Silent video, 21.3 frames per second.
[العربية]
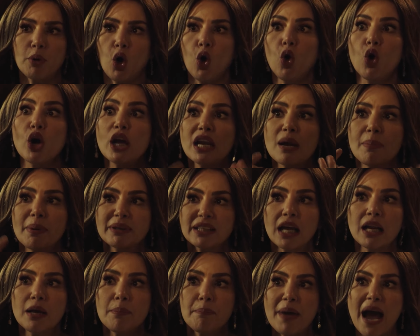بحقوقي اللي
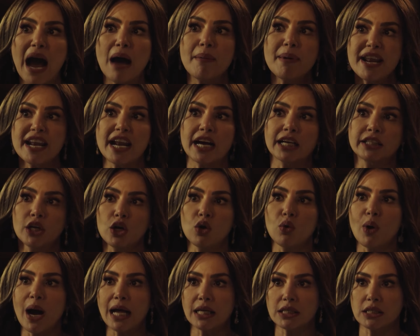بطالب بيها منك
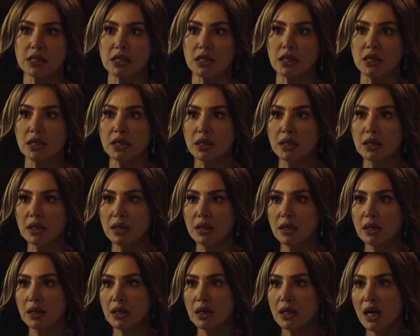دلوقتي
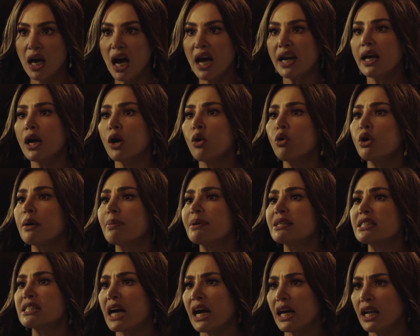انا يا اخويا
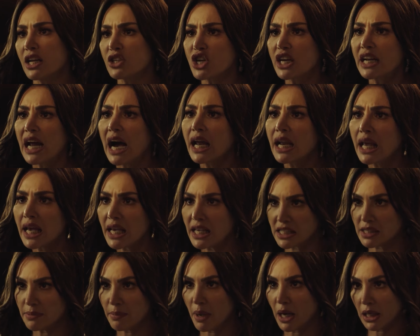بس علشان على
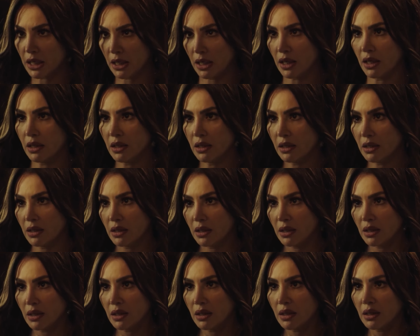اسمك
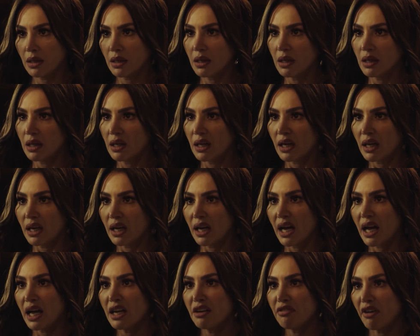
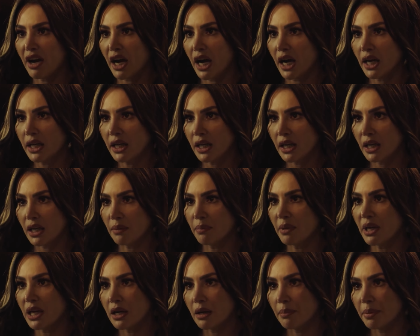خايفه عليك
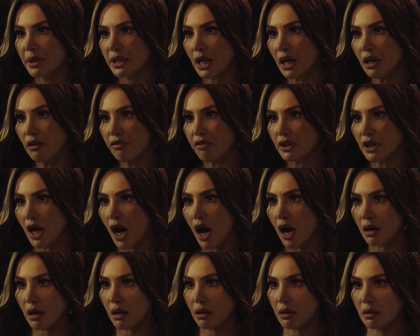من اللي بيتقال في
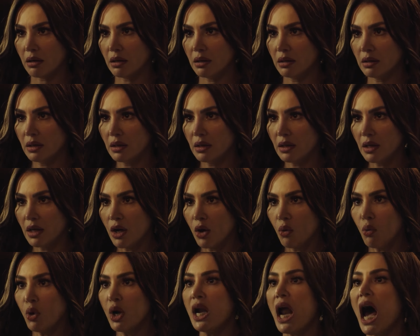ظهرك
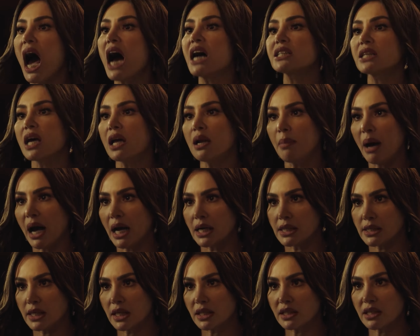واللي حصل مع
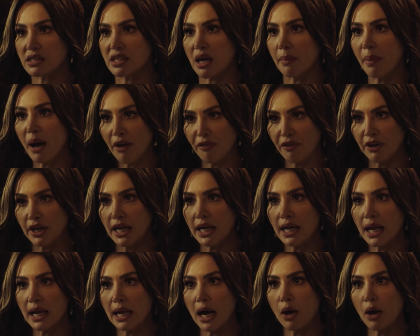الست صباح في الليله